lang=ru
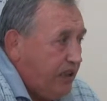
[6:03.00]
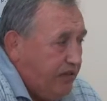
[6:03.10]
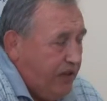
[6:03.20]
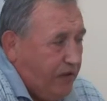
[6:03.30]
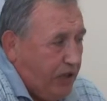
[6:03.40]
и
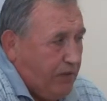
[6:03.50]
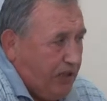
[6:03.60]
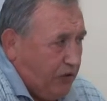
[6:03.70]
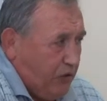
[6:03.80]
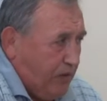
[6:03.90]
две
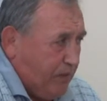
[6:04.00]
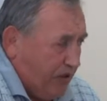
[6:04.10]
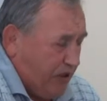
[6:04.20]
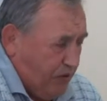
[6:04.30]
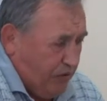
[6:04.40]
фирмы, которые
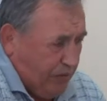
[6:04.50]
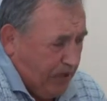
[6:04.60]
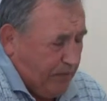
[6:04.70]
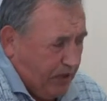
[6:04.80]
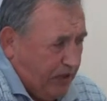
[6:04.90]
продают,
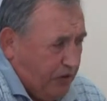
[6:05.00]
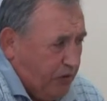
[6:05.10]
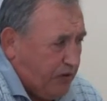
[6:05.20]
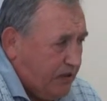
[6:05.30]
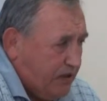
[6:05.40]

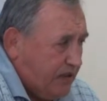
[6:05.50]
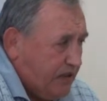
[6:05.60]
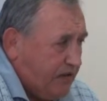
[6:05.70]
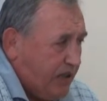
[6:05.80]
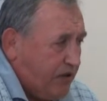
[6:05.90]
перепродают
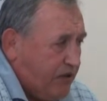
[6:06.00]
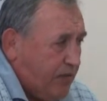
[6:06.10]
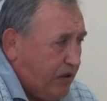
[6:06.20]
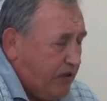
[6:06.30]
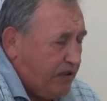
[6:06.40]
э, сварочное
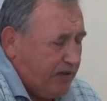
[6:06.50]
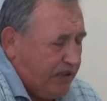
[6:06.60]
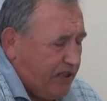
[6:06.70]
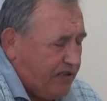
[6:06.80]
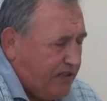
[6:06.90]
оборудование, это,
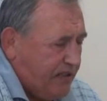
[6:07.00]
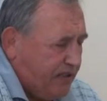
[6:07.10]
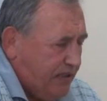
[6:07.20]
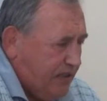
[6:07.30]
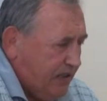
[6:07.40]
как
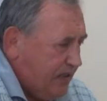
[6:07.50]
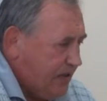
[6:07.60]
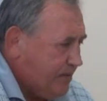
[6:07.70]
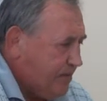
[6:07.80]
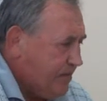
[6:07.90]
кажется,
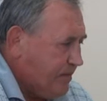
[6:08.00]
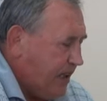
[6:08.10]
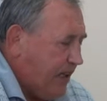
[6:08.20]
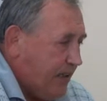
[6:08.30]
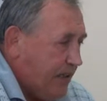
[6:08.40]

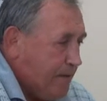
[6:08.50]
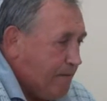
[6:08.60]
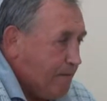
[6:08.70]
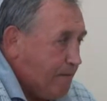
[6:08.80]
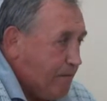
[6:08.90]
Триада.
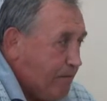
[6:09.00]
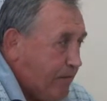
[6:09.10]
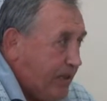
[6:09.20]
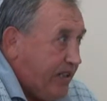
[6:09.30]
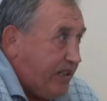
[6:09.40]

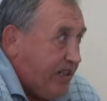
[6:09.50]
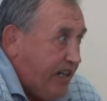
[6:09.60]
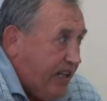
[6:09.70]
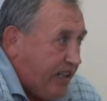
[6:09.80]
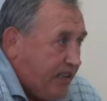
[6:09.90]

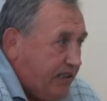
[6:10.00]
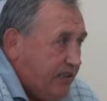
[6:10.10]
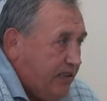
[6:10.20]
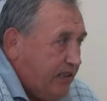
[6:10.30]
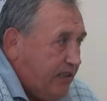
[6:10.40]
Нет,
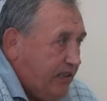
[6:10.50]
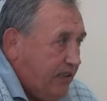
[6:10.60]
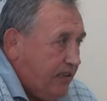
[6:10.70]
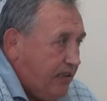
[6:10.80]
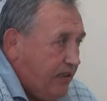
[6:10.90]

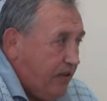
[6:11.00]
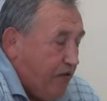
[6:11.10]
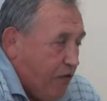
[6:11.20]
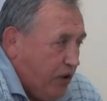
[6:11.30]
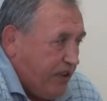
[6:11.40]

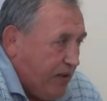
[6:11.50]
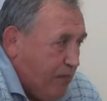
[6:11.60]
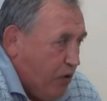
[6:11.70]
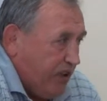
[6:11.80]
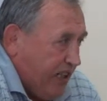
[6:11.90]
вот
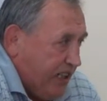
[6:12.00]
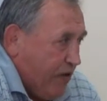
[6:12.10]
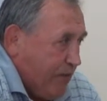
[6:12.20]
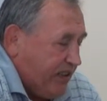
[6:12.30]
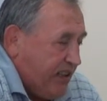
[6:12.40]
работа
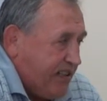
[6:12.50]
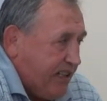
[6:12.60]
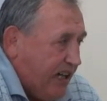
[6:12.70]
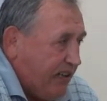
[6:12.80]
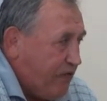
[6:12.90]
этого
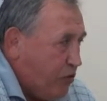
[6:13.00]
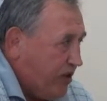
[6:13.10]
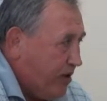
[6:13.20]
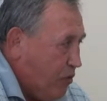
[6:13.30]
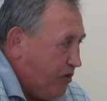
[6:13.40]
потенциала,
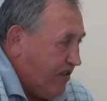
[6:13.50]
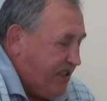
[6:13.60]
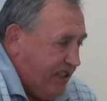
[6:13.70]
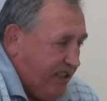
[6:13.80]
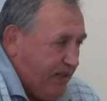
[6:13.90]
вот работа
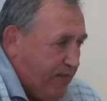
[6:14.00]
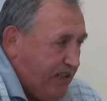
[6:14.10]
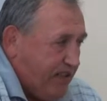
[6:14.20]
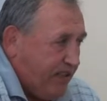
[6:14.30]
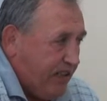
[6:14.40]
всей
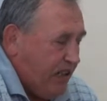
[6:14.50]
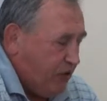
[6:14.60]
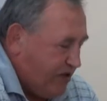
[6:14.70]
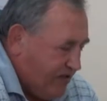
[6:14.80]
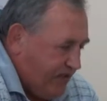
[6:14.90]
комиссии,
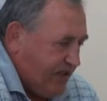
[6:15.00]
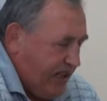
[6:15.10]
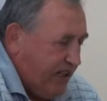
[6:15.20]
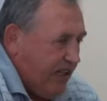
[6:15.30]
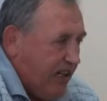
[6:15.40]
то есть
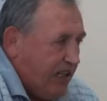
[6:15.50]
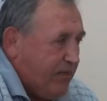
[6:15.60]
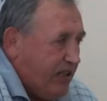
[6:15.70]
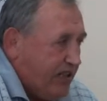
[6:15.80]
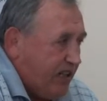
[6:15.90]
всей
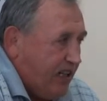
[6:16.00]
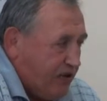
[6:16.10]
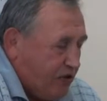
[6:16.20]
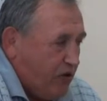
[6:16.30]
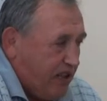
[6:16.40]

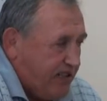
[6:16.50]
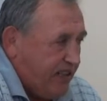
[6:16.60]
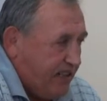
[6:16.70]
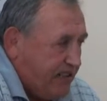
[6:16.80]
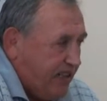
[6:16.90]
администрации, что
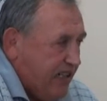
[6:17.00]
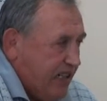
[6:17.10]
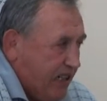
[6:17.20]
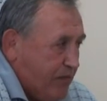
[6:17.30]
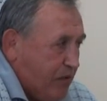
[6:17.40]
касается
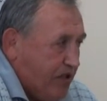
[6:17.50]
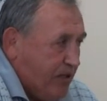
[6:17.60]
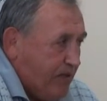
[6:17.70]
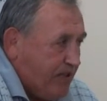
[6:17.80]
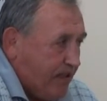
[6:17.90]

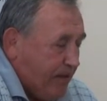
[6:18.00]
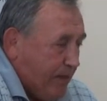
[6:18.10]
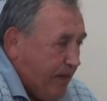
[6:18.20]
рабочих мест.